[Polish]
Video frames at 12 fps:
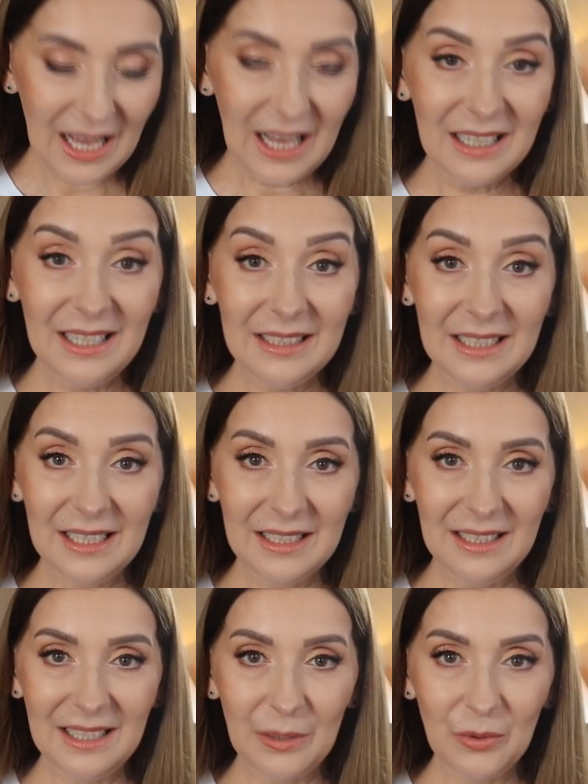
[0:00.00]
ale
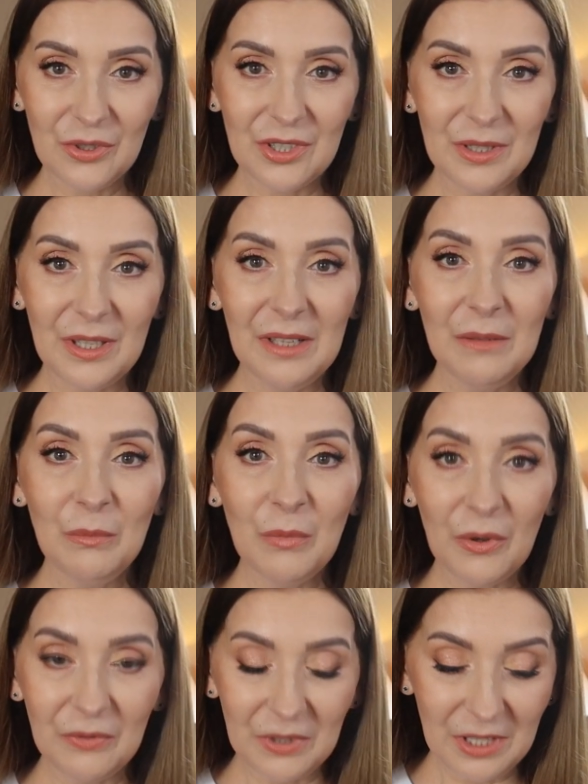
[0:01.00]
tak lało, że
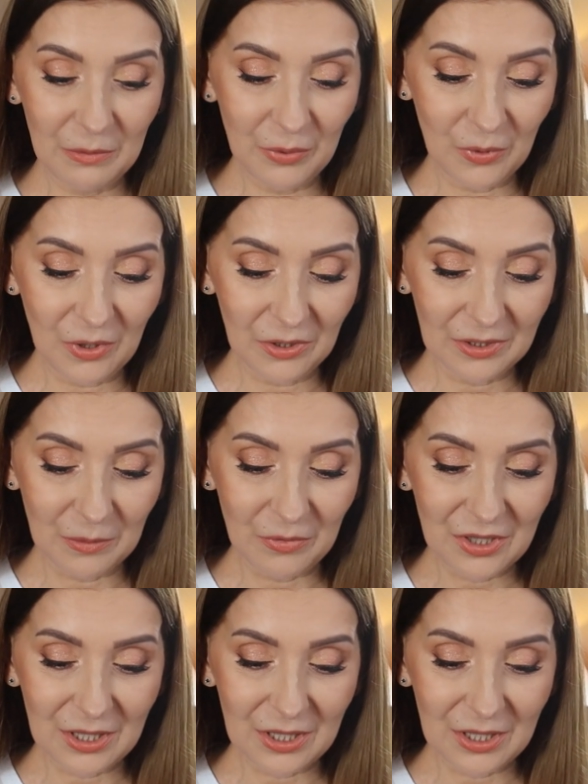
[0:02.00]
mowy nie było o tym,